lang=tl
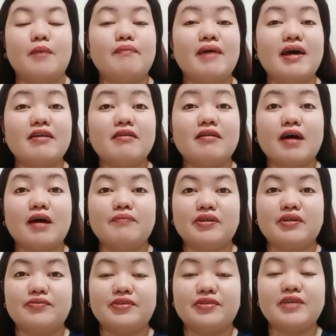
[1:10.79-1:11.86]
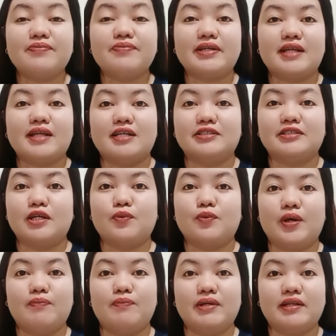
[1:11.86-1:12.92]
Meron kaming free
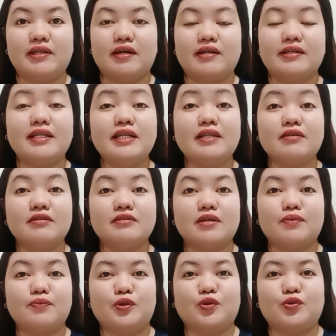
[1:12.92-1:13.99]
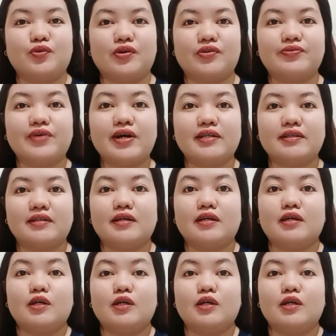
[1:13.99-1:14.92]
financial webinar dito sa Mutual Fund